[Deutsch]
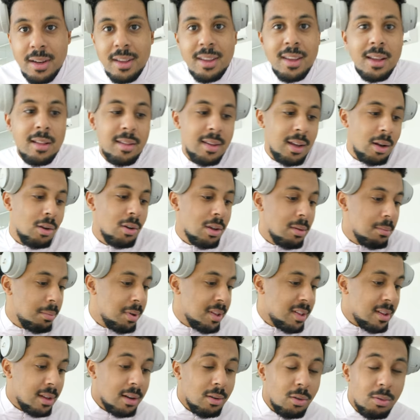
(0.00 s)
Ich erzähle euch ein
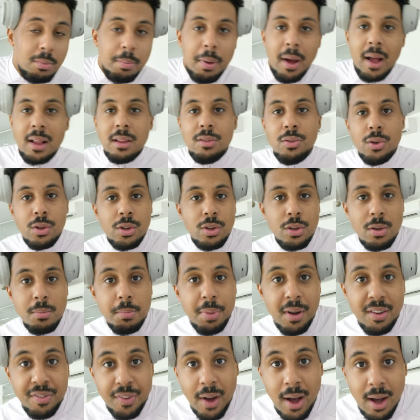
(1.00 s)
bisschen und beantworte euch ein
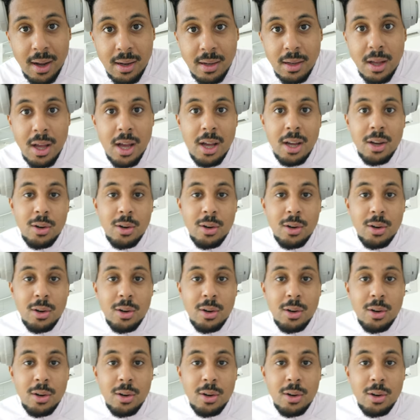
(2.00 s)
paar Fragen